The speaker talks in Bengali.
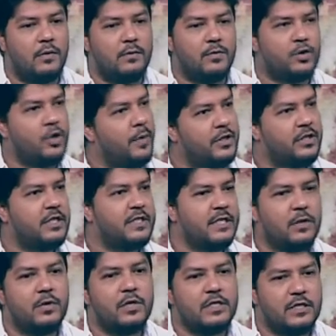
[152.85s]
সবাই চেষ্টা
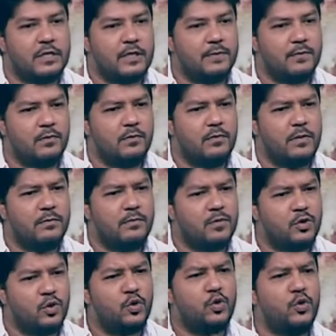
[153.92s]
করি যে
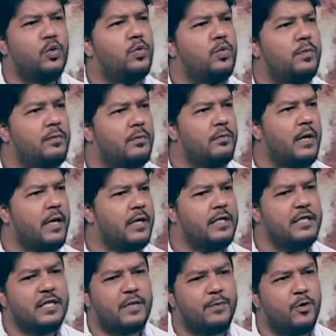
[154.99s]
যতটুকু মানে
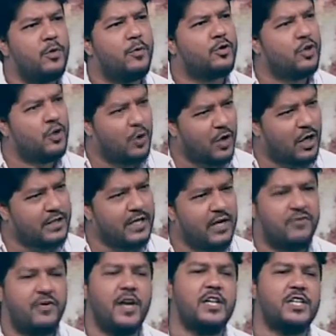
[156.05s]
নিজেকে পরিবর্তন করা যায়
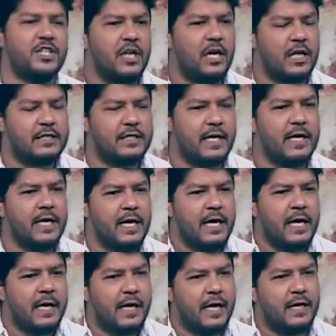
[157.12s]
ভ্যারিয়েশন আনা যায়
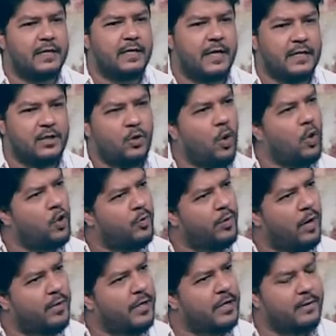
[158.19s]
ক্যারেক্টারকে একটু
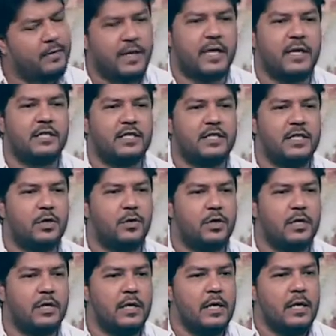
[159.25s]
অন্যভাবে দেখার চেষ্টা করি
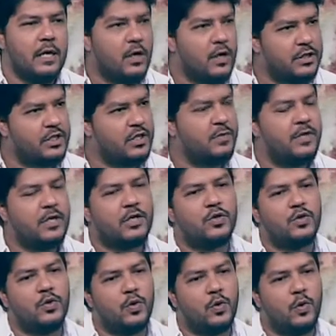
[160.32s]
কস্টিউম থেকে
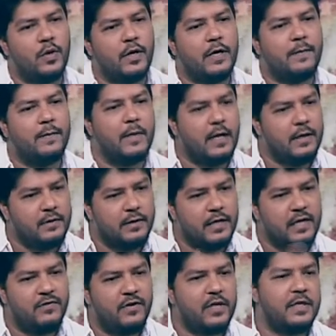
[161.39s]
শুরু করে
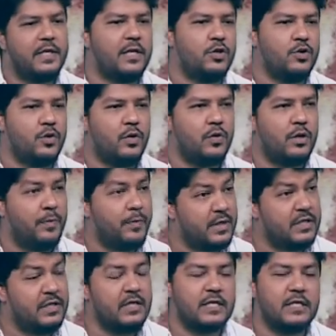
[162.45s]
ডেলিভারি থেকে শুরু করে
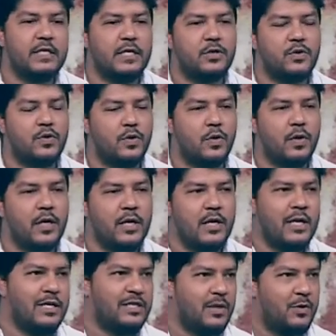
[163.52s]
প্রেজেন্টেশন থেকে শুরু করে
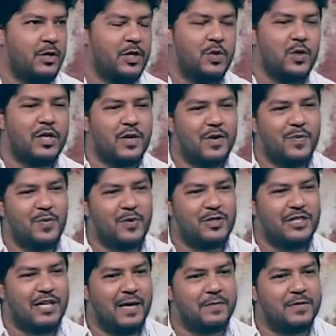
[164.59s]
যেমন একটু আগে আমি
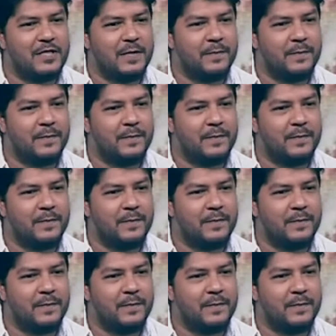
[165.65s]
বলছিলাম যে